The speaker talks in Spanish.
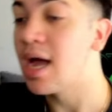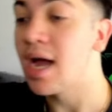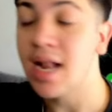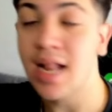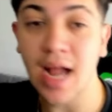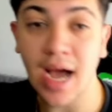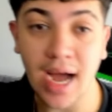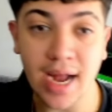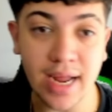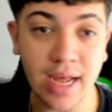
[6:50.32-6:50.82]

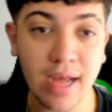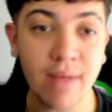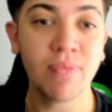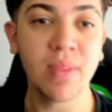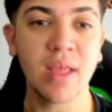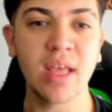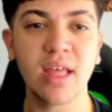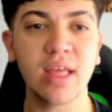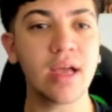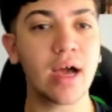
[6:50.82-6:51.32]
la gané
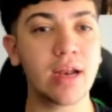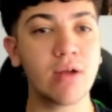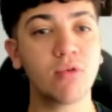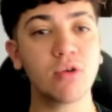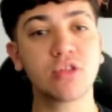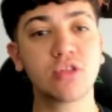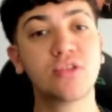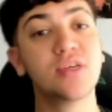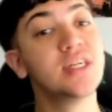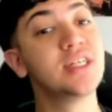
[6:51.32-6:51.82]
y gané
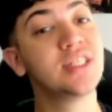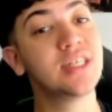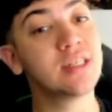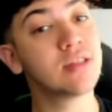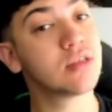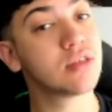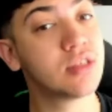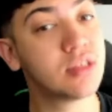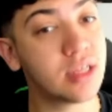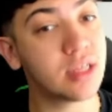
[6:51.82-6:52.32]
unos
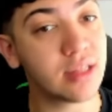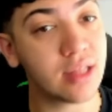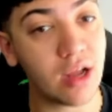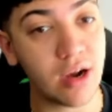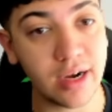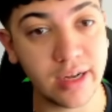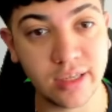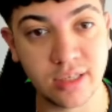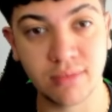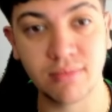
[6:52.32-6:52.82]
370
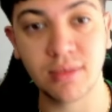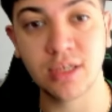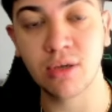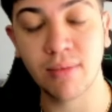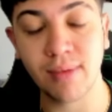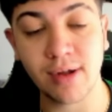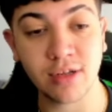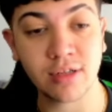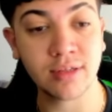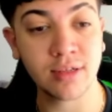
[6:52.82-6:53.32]
dólares más o
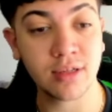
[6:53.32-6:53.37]
menos en